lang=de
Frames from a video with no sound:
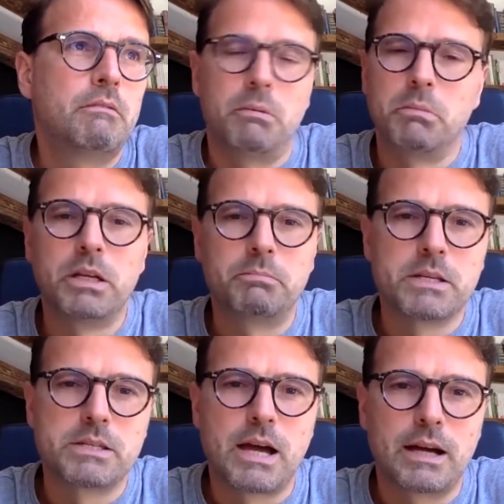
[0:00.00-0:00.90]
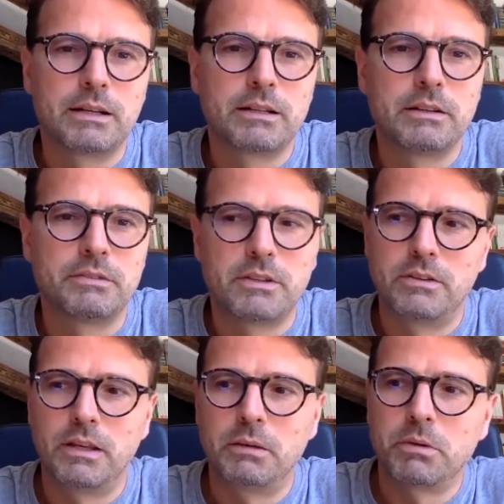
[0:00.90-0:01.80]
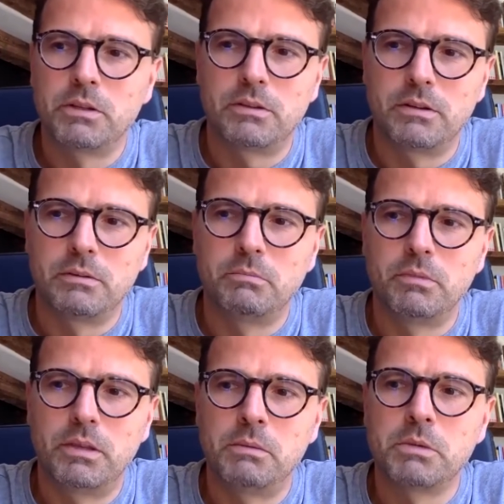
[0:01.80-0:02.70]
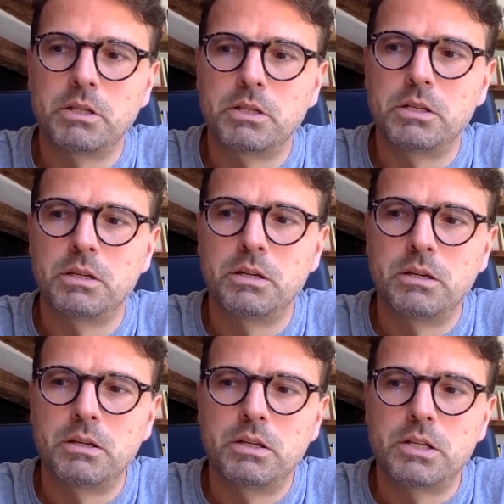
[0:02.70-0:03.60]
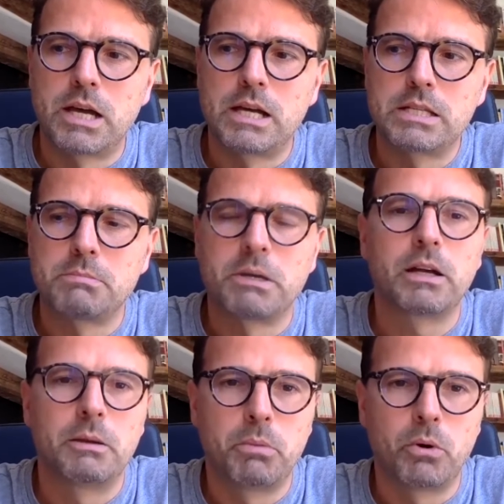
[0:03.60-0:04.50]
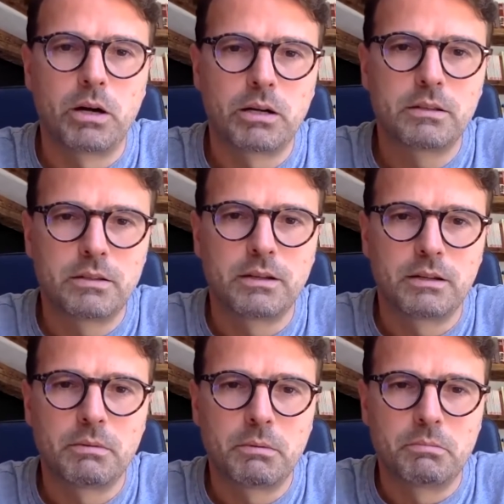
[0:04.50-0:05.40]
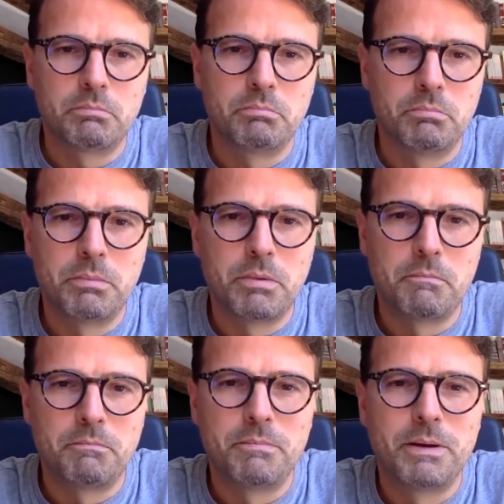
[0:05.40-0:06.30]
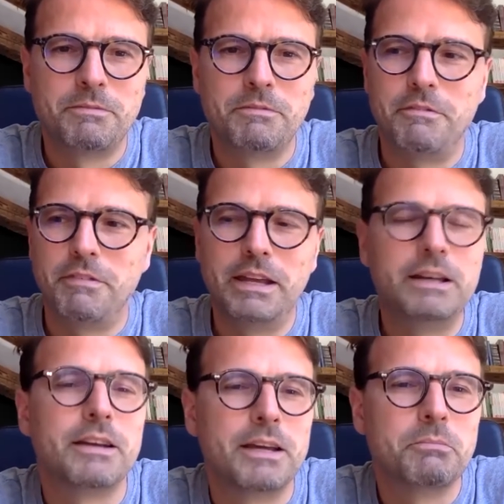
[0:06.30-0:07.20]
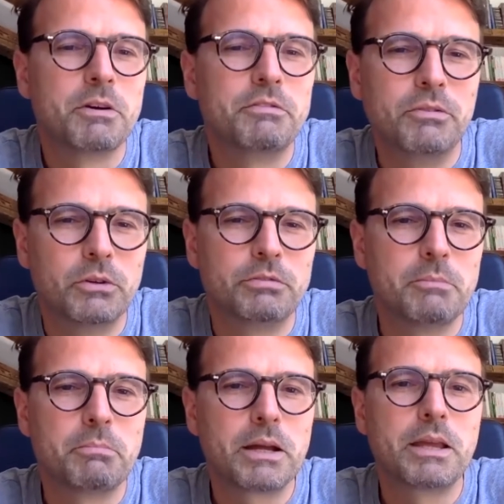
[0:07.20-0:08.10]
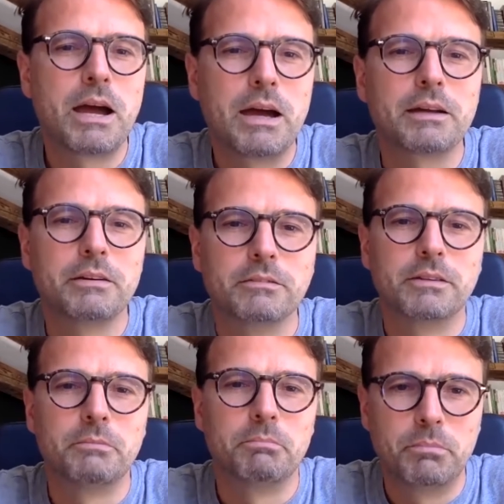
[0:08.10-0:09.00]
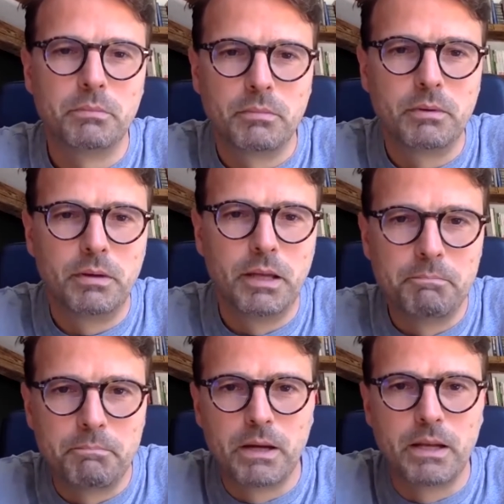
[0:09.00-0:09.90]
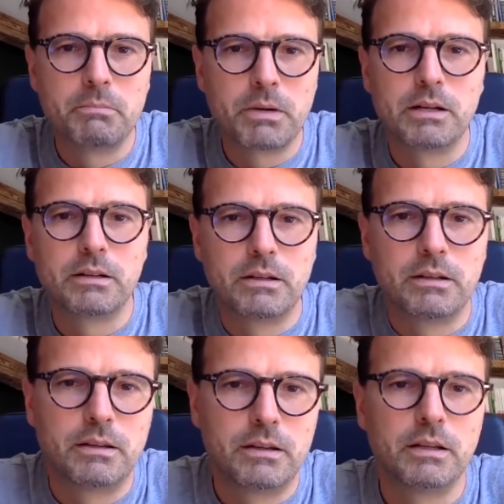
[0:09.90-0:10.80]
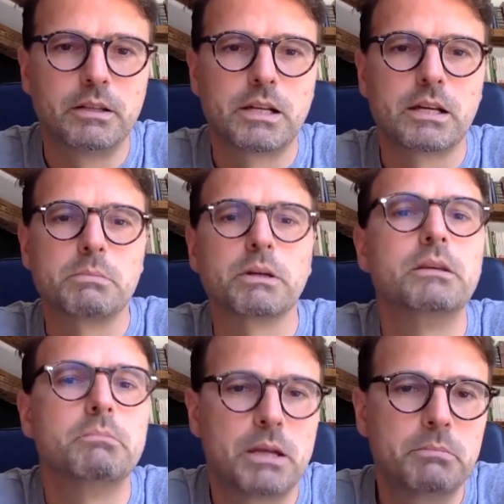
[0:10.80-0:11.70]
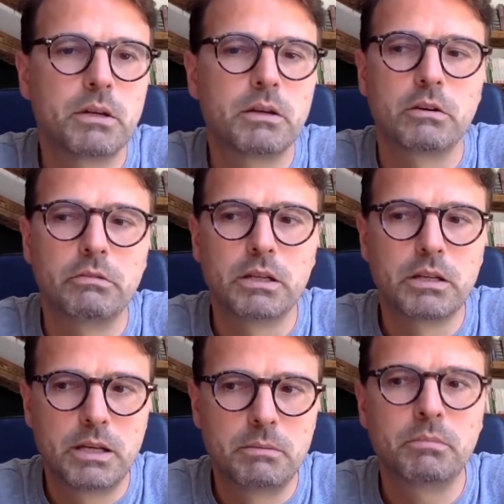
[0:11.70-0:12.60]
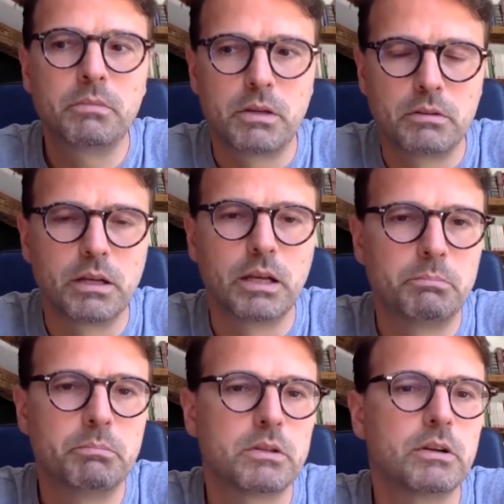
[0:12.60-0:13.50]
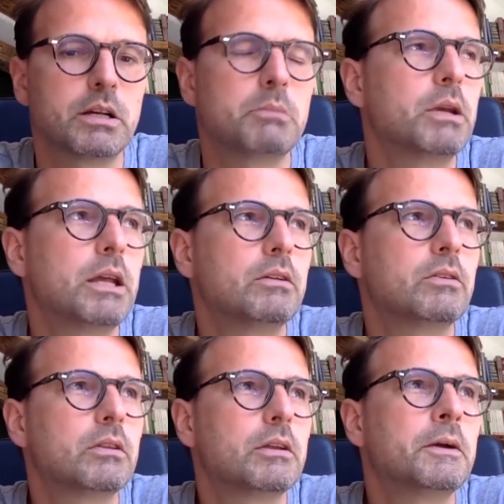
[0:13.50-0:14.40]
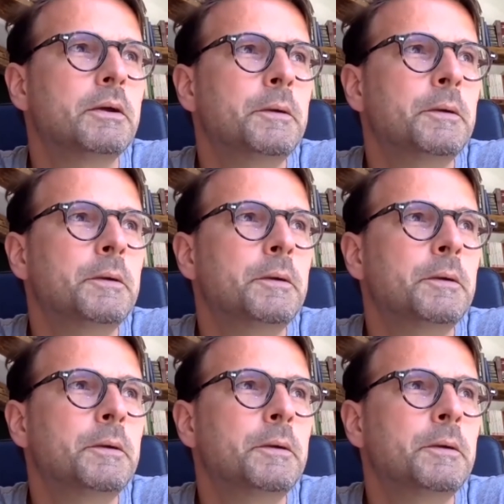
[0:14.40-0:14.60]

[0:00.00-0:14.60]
wenn man nicht mehr sagen darf, dass jemand, ähm, dem man die Staatsmacht geborgt hat. Ja, man, man, man wählt ja immer nur für ein paar Jahre und gibt man ihm halt die Staatsmacht, die man ihm dann auch wieder nimmt. Ja, und dann gibt man es halt im nächsten. Ja.